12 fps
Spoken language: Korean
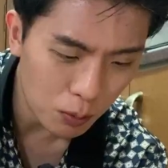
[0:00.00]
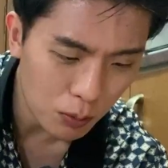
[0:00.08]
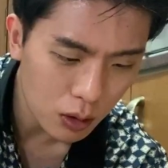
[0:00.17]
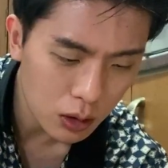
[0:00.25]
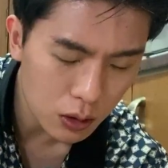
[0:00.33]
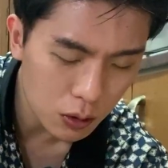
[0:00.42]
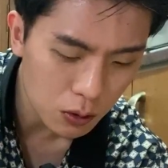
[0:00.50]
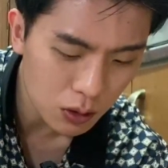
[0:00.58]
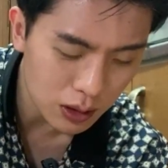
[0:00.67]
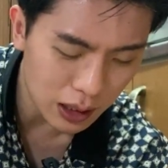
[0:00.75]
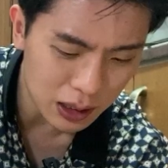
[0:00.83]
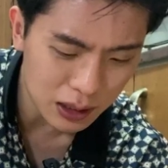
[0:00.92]
먹을
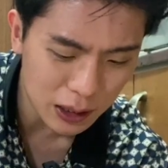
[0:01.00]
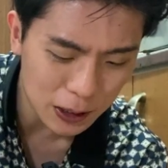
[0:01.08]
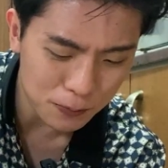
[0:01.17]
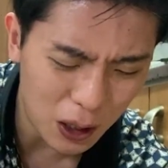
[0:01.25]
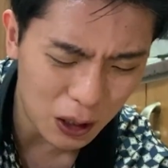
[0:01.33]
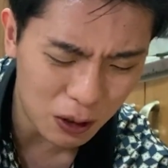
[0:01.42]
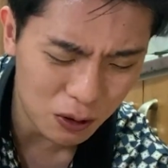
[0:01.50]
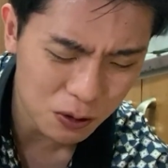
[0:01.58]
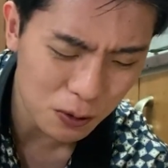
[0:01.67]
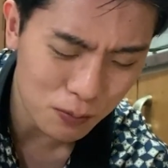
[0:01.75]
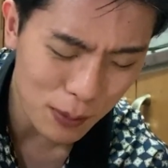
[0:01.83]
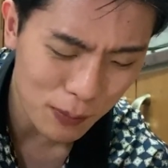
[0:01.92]
정도는 아닌데 어우
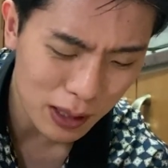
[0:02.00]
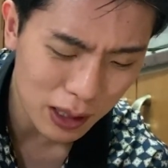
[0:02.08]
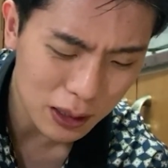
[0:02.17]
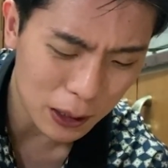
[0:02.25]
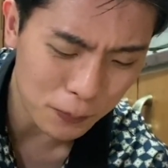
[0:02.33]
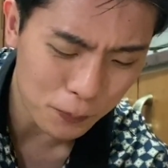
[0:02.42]
좀 맵긴 하다